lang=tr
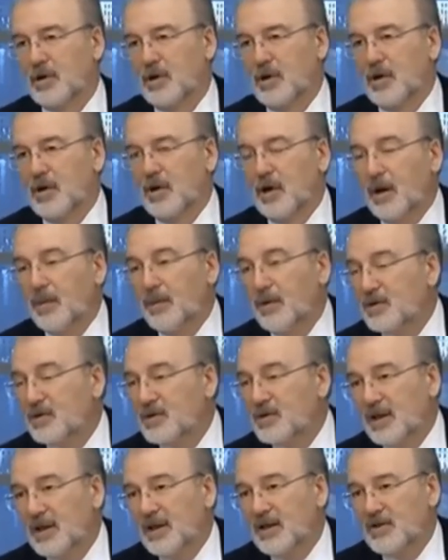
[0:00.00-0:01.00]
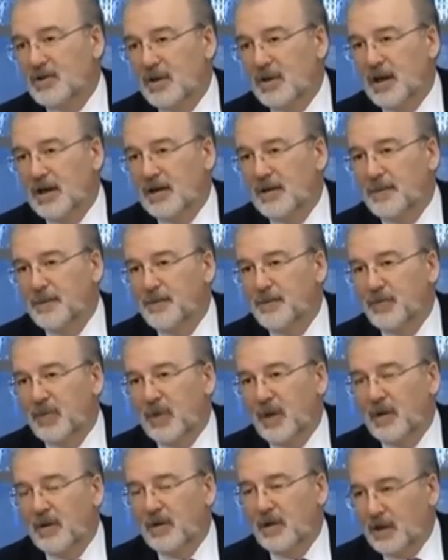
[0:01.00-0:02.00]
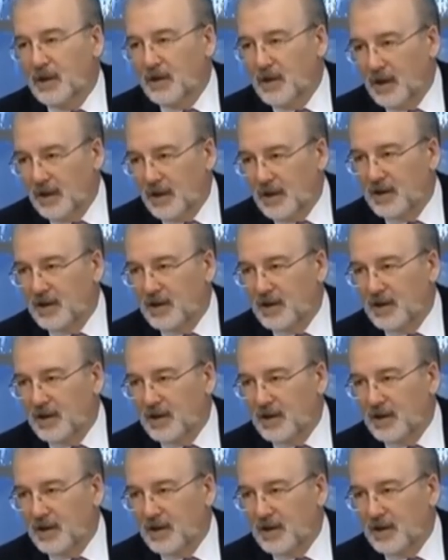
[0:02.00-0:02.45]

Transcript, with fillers: Ama o sanatçılar yani hakikaten